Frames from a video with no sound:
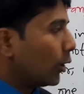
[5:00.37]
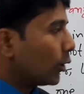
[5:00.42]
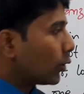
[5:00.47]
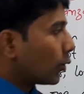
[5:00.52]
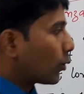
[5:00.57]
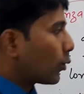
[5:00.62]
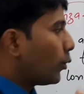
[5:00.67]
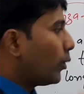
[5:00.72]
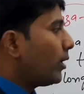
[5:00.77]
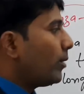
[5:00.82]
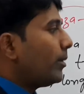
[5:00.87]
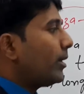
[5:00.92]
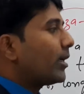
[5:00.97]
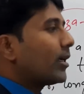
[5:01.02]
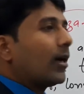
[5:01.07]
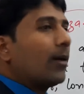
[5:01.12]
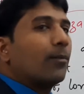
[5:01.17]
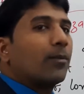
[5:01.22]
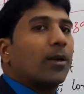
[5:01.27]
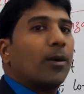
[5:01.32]
तो कोई भी
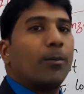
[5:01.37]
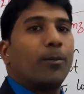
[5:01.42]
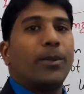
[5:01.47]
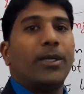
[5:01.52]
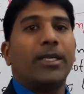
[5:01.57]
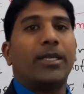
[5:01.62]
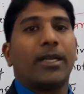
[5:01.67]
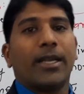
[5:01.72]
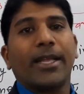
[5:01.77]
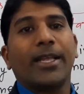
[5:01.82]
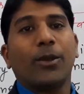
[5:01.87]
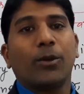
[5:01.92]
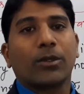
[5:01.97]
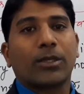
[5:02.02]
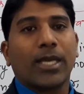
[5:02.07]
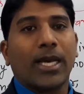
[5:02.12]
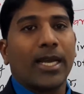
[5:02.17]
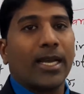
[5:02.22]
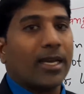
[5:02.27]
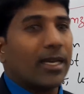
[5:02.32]
काम कंप्लीट नहीं
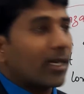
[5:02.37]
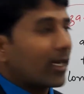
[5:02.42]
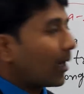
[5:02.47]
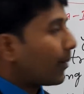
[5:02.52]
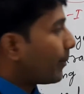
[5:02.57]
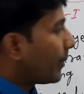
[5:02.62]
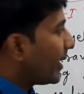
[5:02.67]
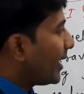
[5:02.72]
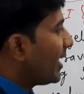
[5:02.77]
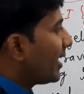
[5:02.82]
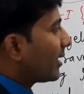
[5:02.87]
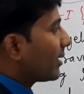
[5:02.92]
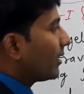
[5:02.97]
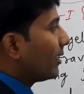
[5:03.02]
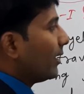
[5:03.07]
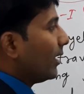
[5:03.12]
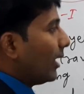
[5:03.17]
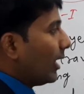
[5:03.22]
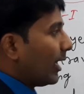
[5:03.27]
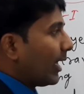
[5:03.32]
होता है अगर आप एक
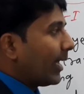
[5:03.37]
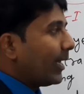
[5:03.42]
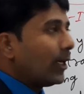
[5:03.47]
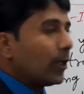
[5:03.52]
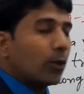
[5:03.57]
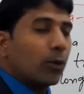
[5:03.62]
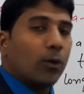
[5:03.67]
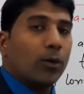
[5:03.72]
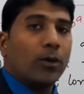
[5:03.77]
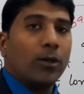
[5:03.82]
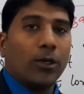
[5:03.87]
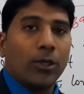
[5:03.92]
लाइन को